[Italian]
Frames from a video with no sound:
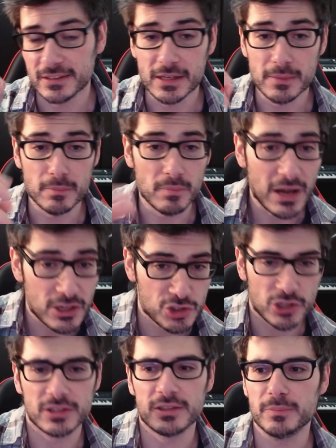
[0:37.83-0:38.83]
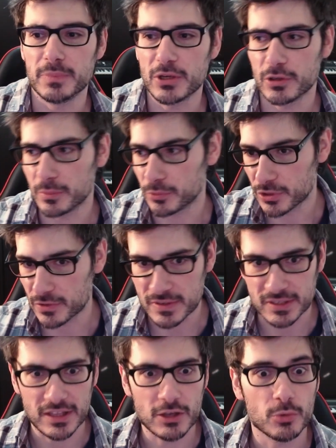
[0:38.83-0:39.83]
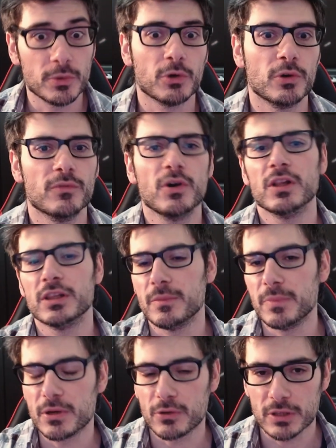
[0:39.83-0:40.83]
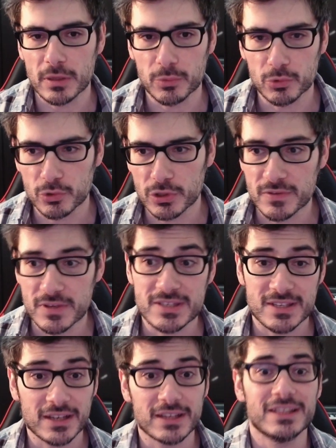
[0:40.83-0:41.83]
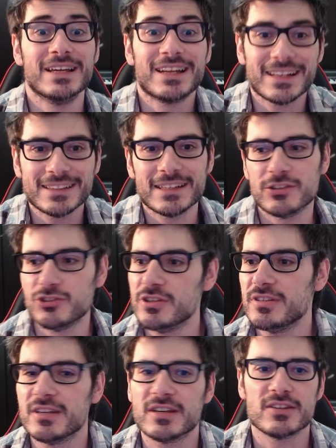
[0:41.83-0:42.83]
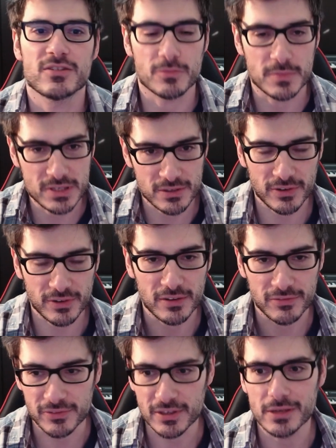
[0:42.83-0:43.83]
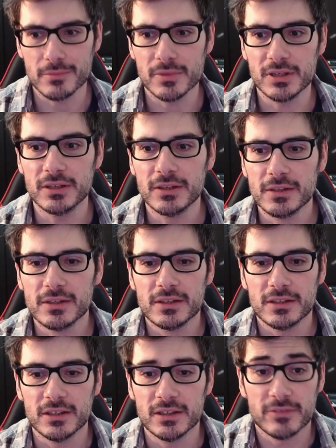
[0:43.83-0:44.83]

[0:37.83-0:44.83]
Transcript: del budget, piccoli dal punto di vista dei nomi coinvolti, piccoli dal punto di vista anche di grandi registi che si sono messi a fare film uh,